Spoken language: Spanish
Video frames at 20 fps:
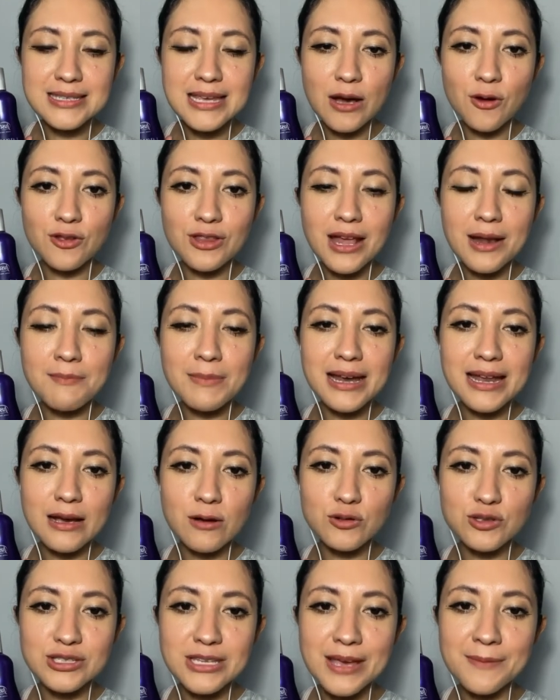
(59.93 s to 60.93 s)
diagonal
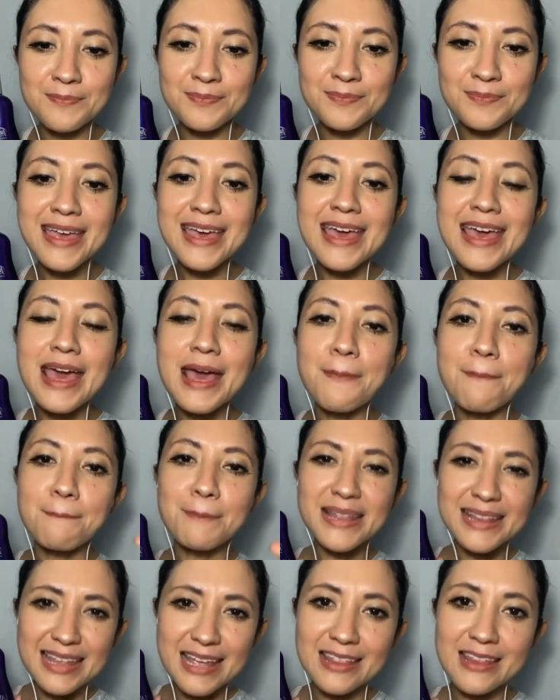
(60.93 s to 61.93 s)
María José.
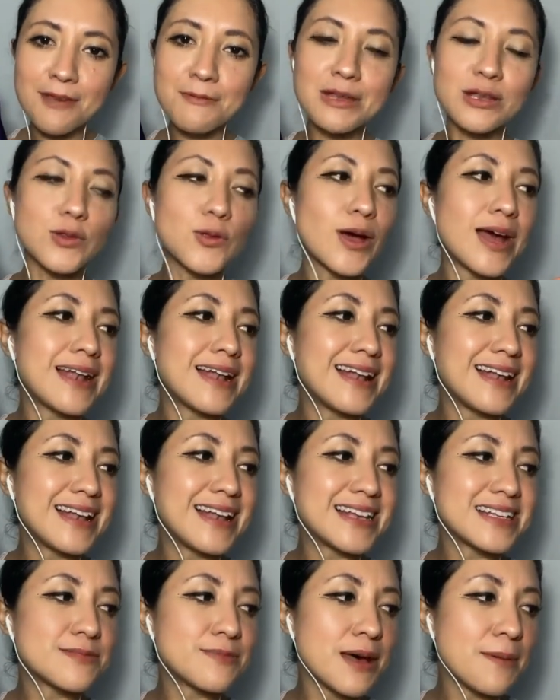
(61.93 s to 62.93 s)
Mi tienda virtual
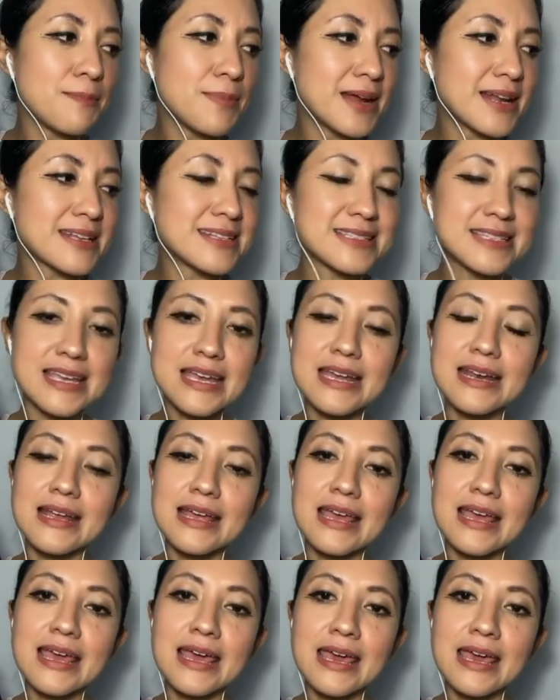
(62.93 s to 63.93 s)
les va a aparecer